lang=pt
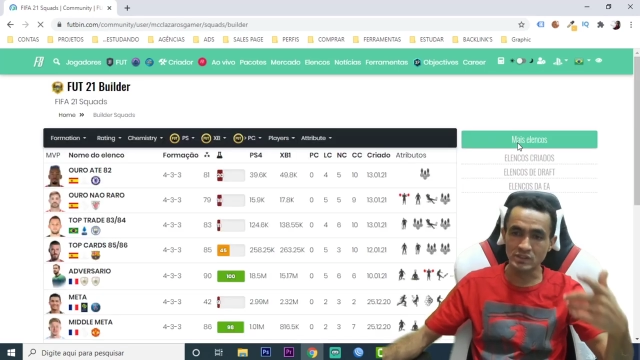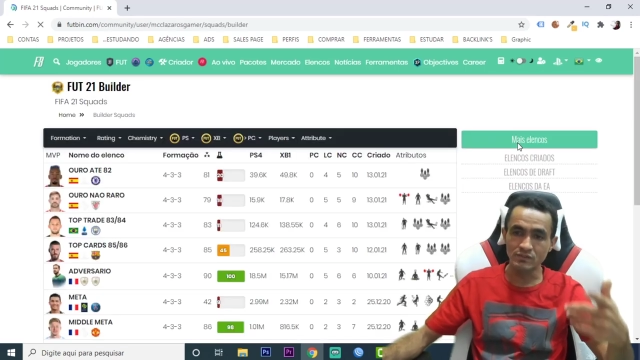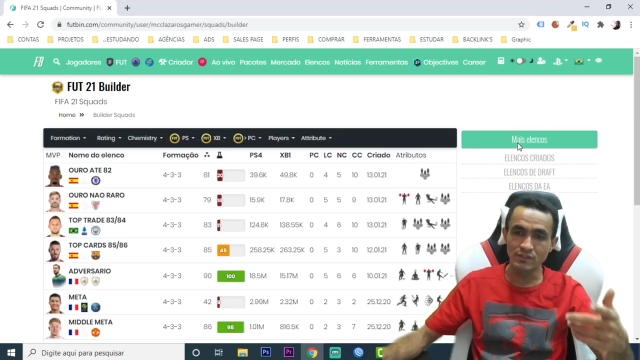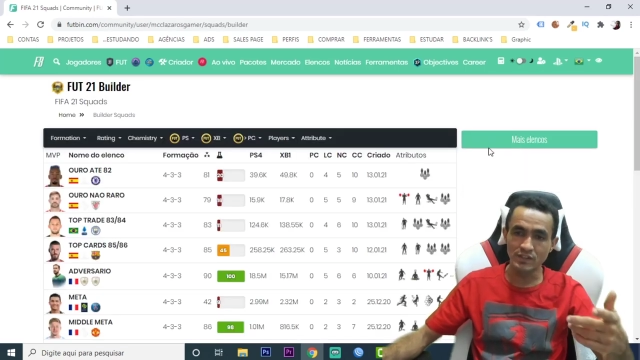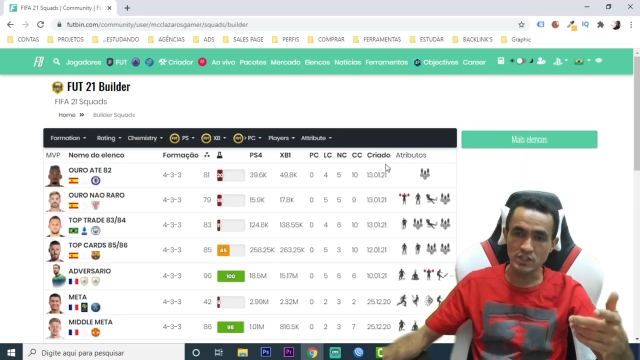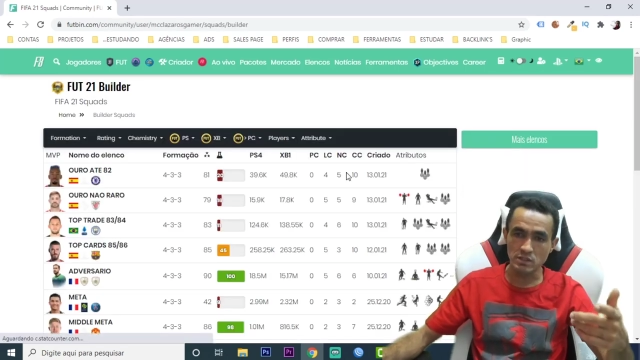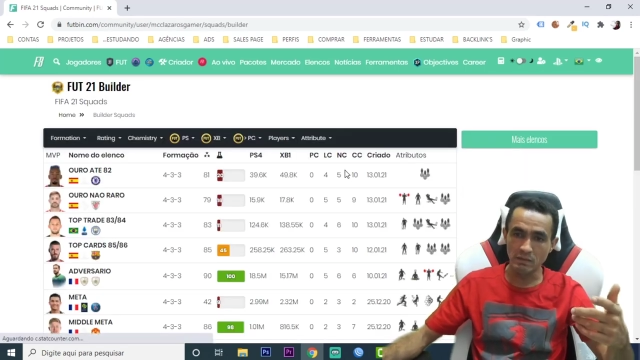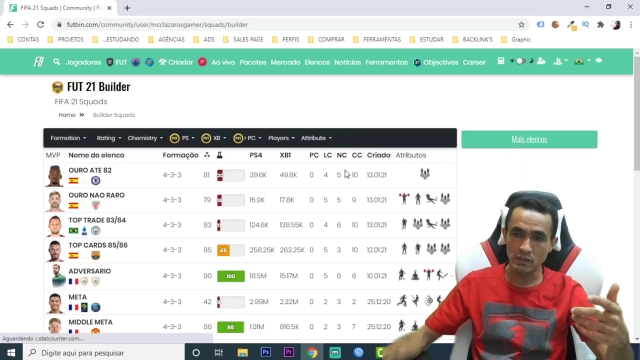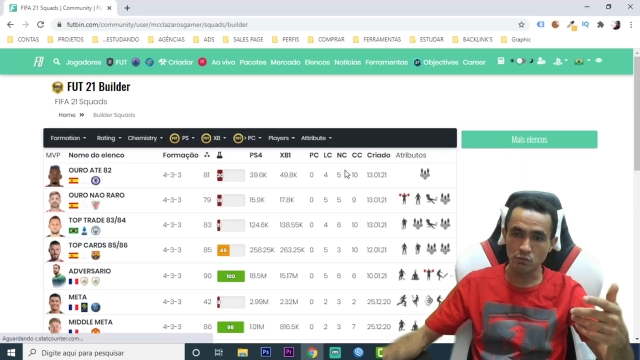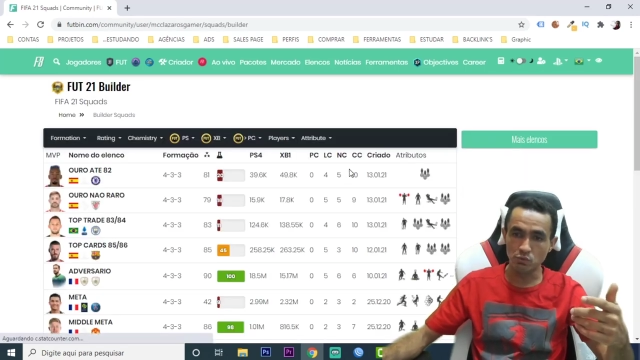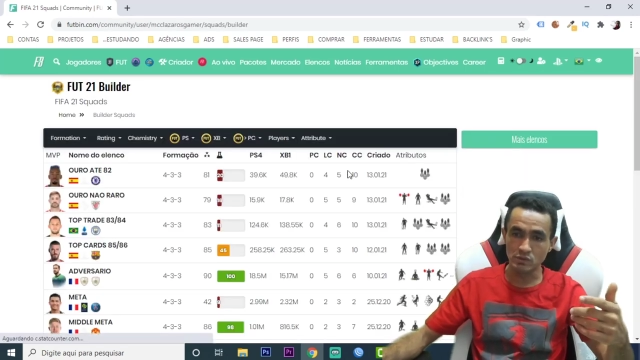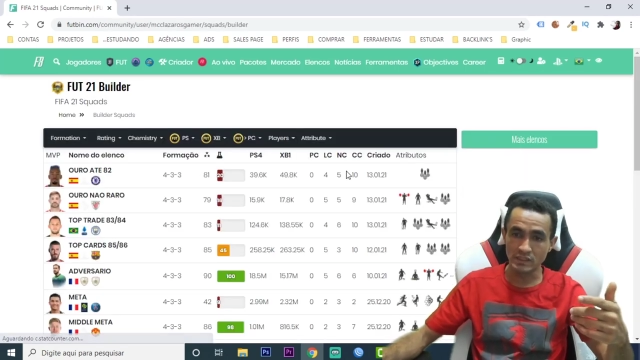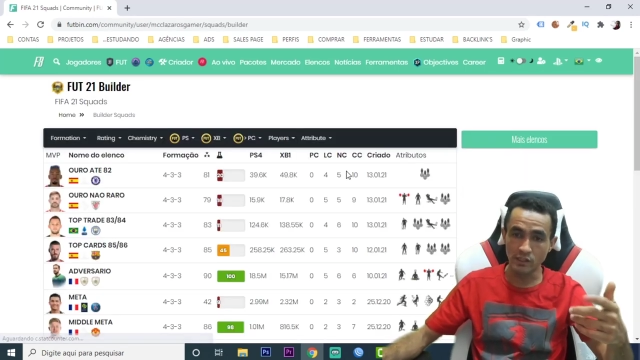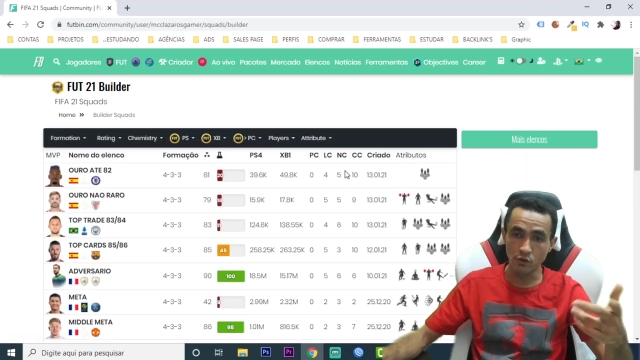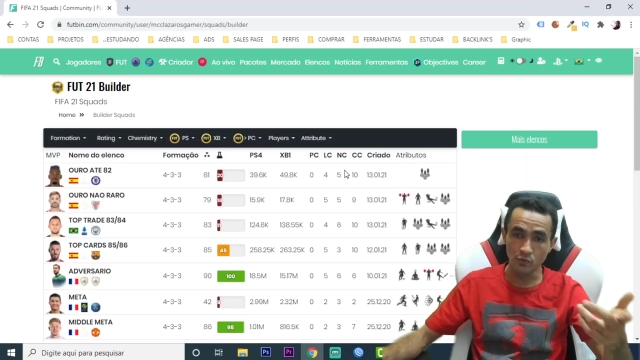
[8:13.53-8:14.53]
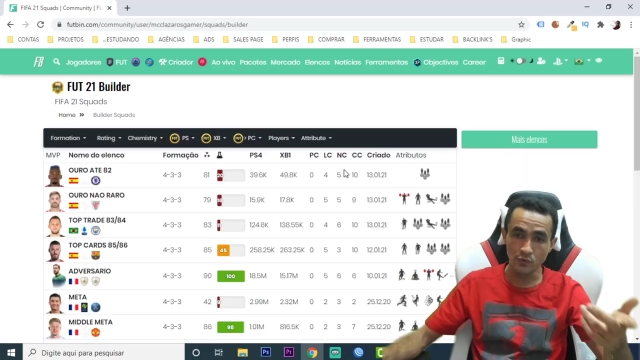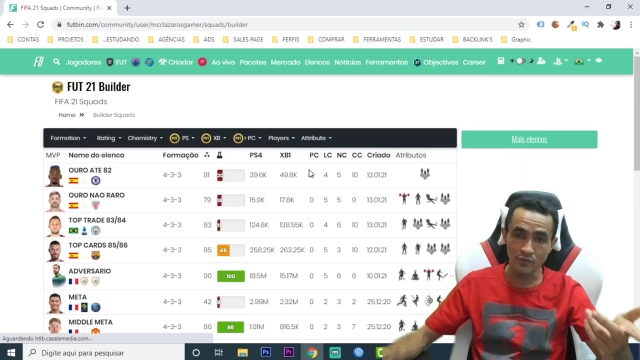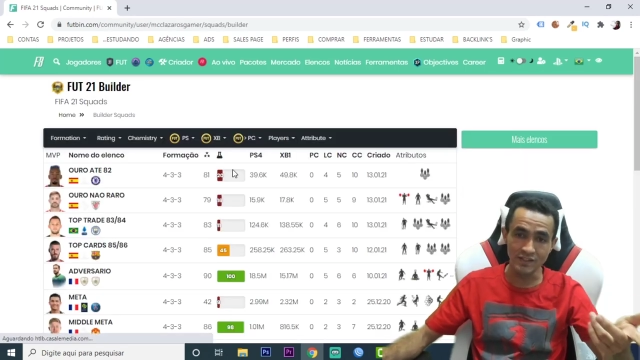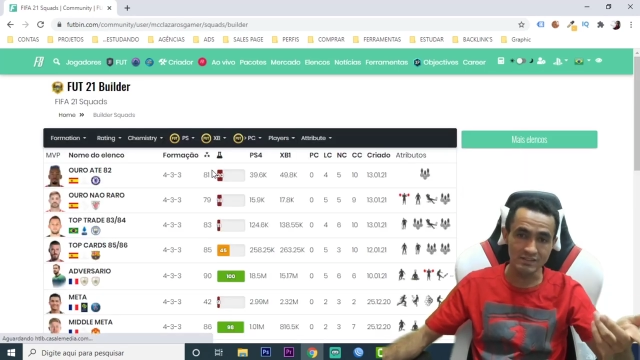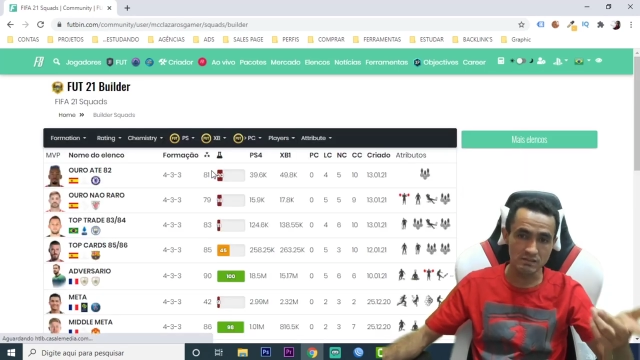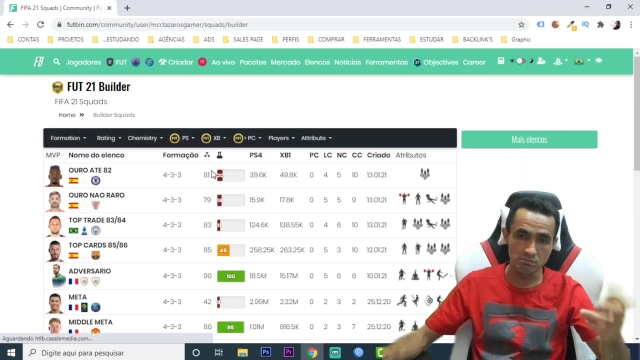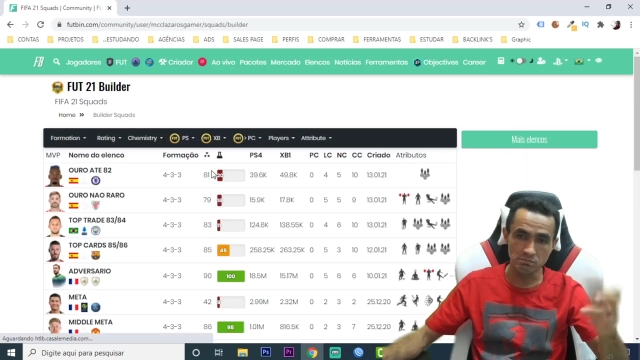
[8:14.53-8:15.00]
investimentos que eu
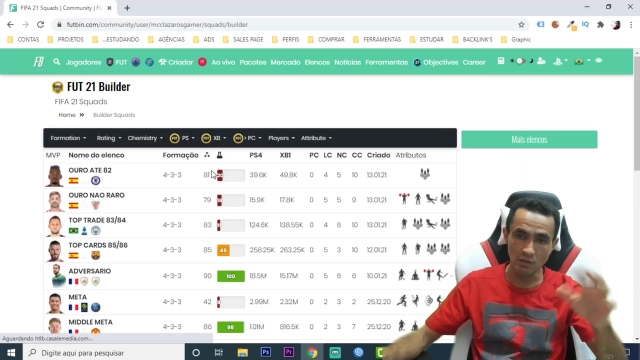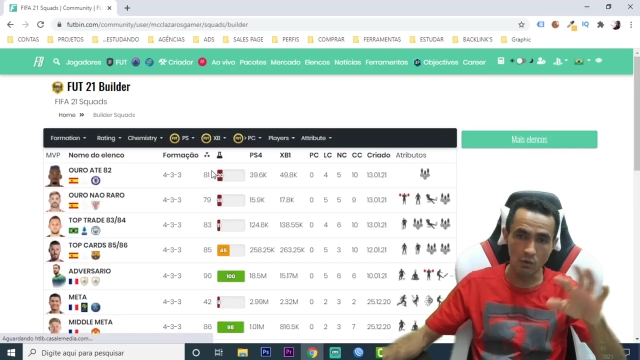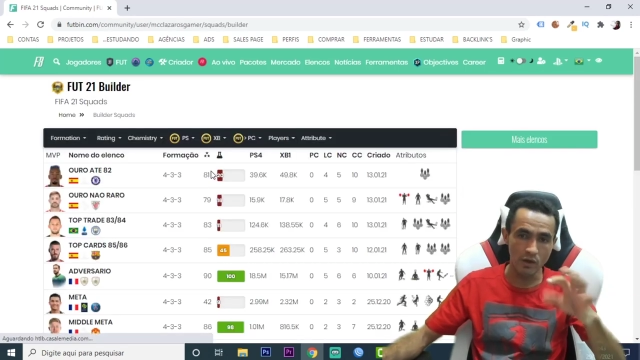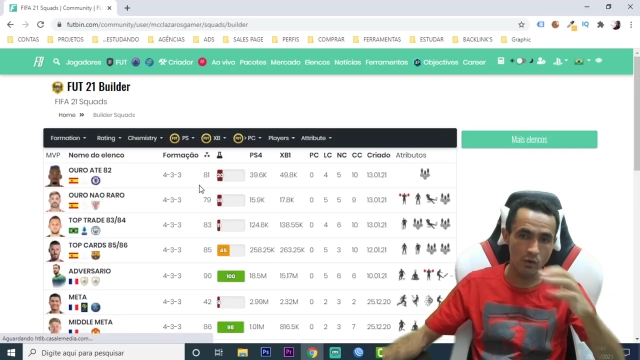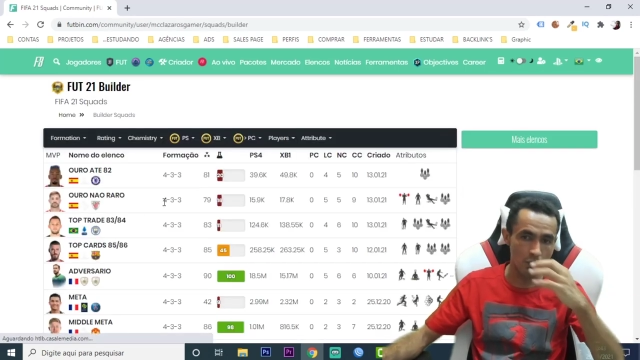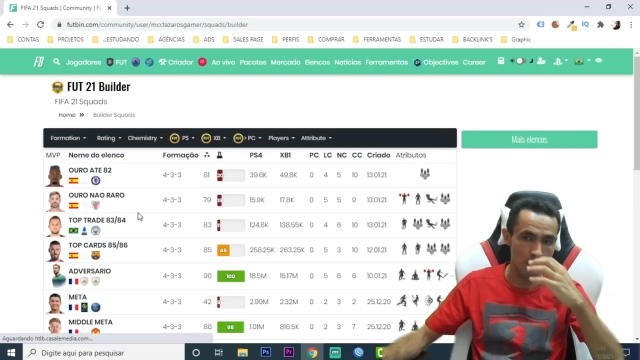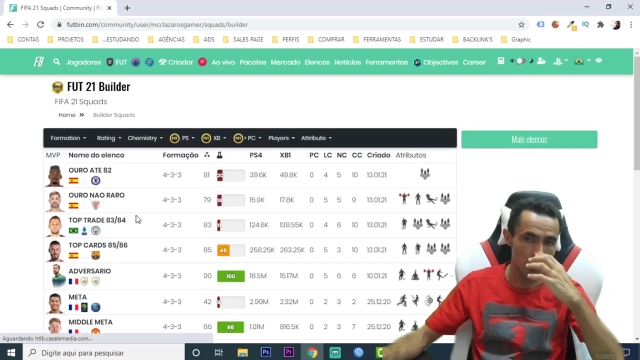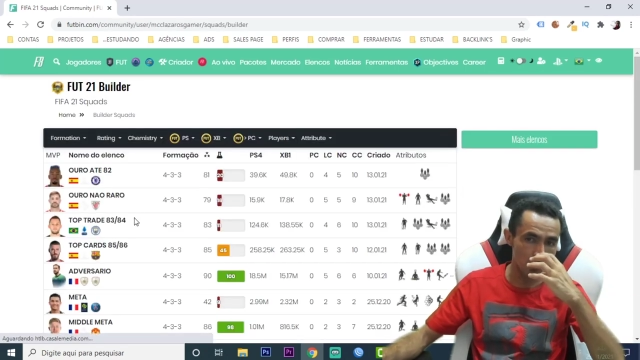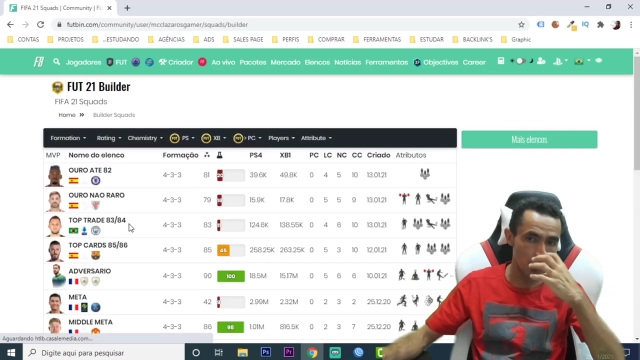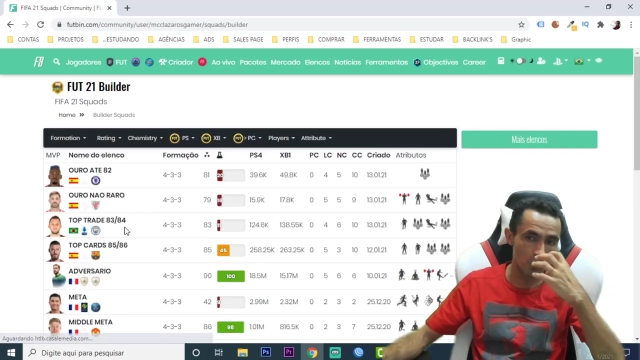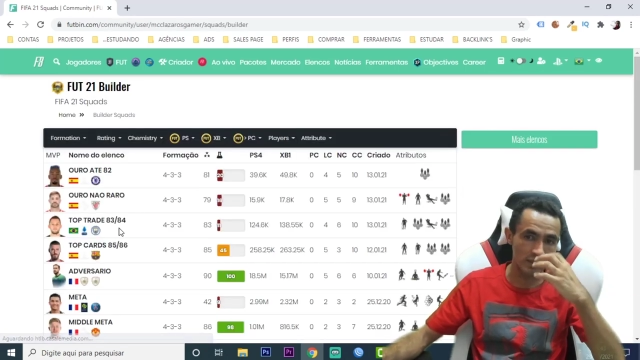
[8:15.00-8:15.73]
fiz, não é o,